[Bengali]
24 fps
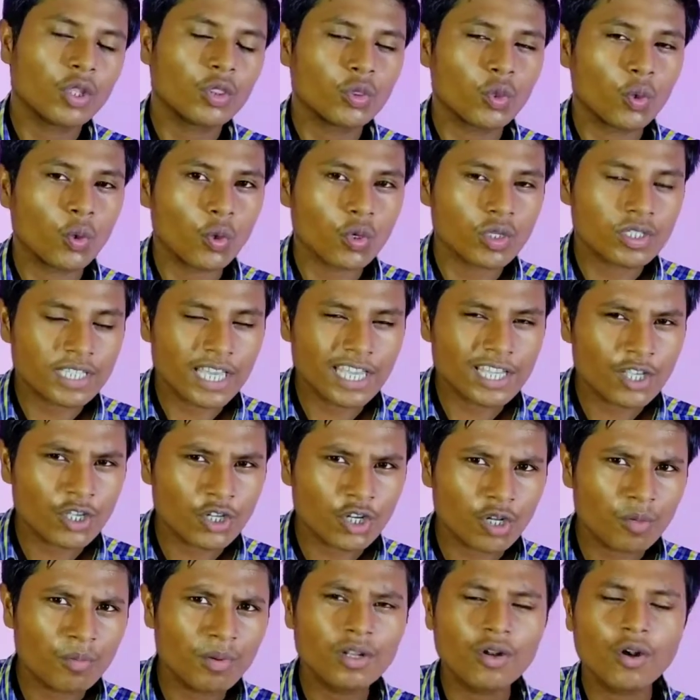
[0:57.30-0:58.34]
তো সেই
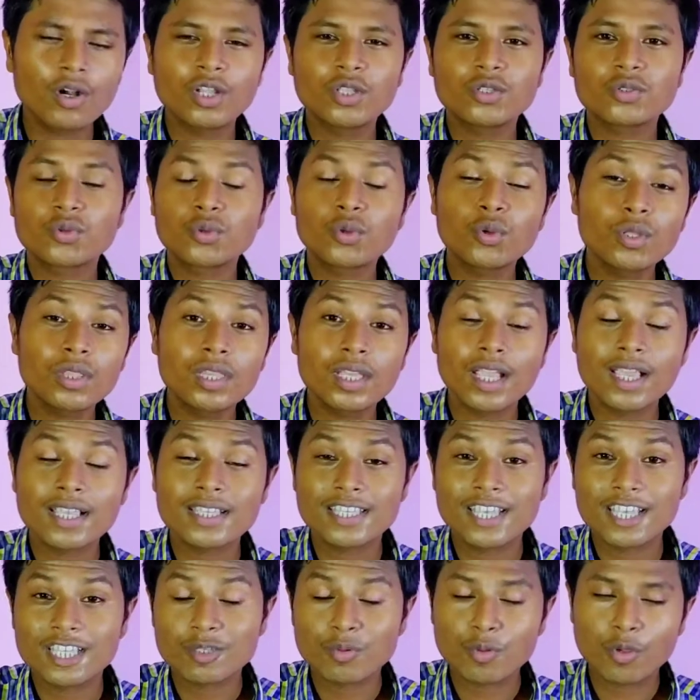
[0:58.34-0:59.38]
জন্য ভিডিওটি শুরু থেকে
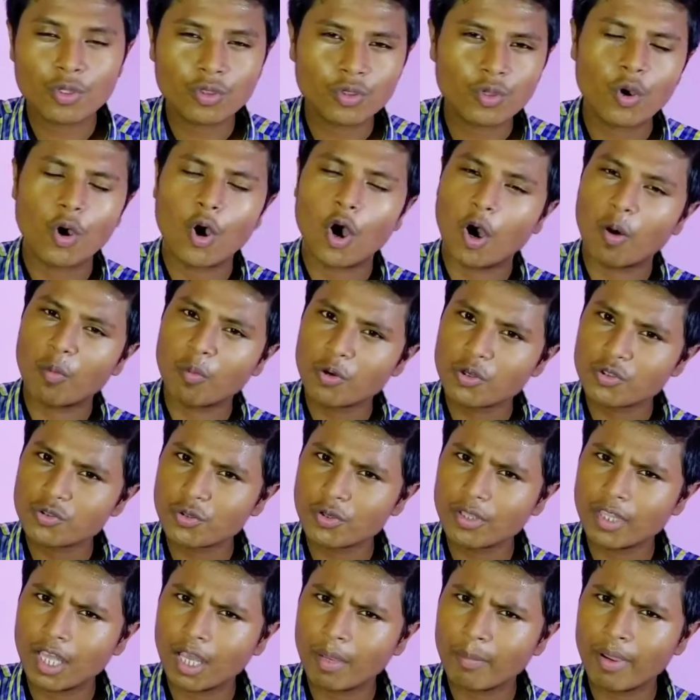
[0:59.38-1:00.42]
শেষ পর্যন্ত
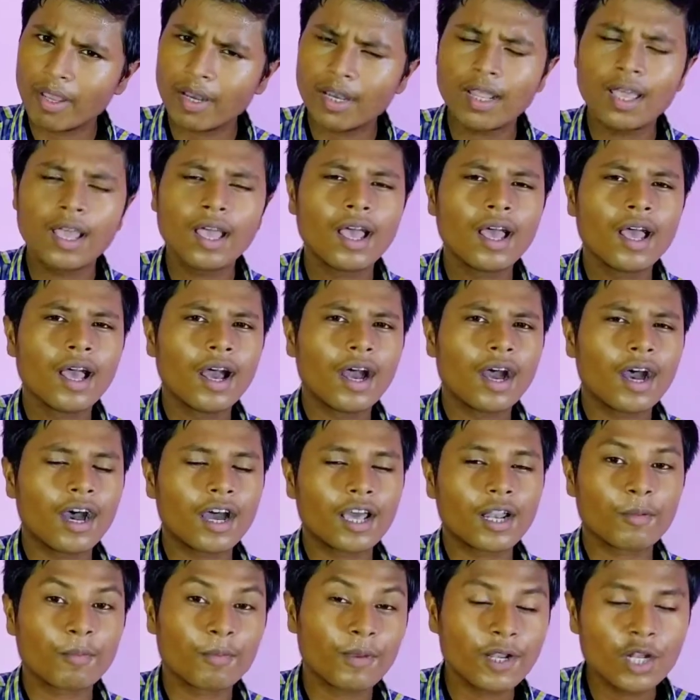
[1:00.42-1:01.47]
অবশ্যই দেখবেন
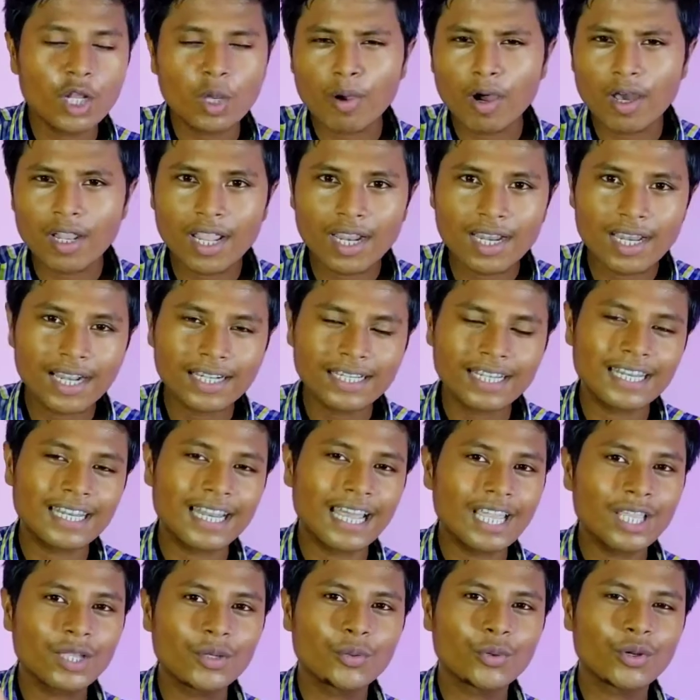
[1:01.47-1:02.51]
আর ভিডিও ভালো লাগলে একটি
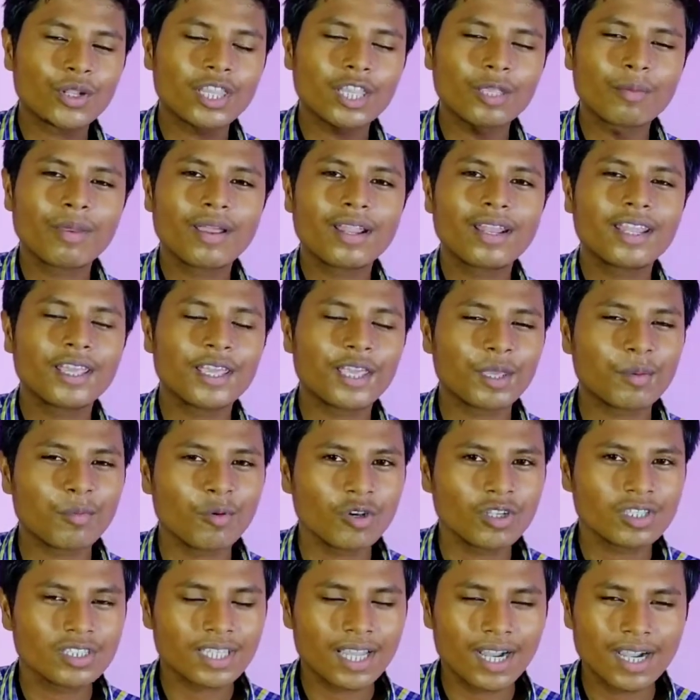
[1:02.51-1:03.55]
লাইক করে দেবেন
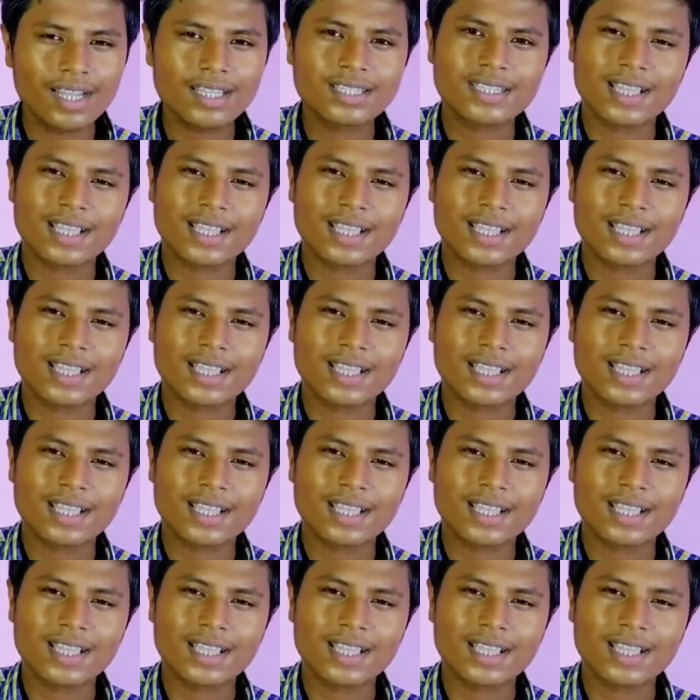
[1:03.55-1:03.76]
এবং চ্যানেলটি